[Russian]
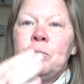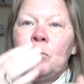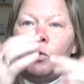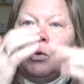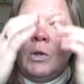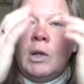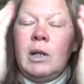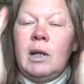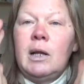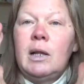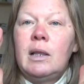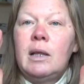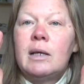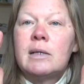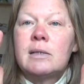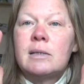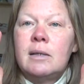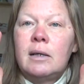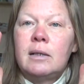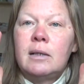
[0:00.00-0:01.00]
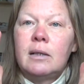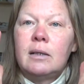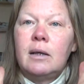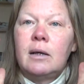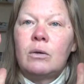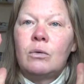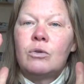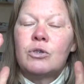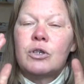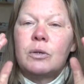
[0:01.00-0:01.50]
то для глаз надо
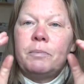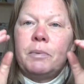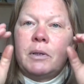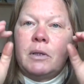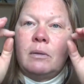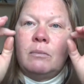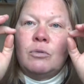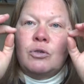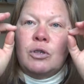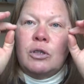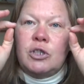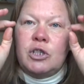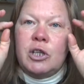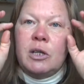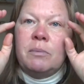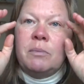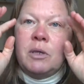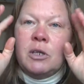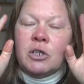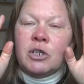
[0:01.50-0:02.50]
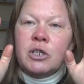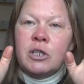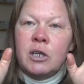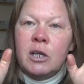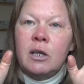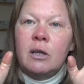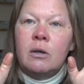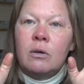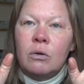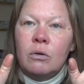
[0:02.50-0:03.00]
дороже, потому что чем
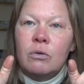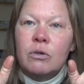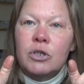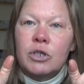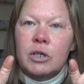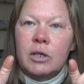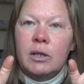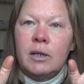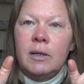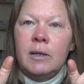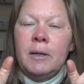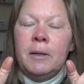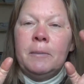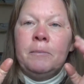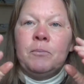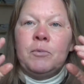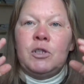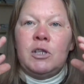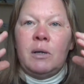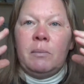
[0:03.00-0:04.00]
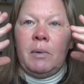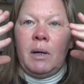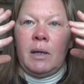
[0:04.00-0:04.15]
нежнее кожа, тем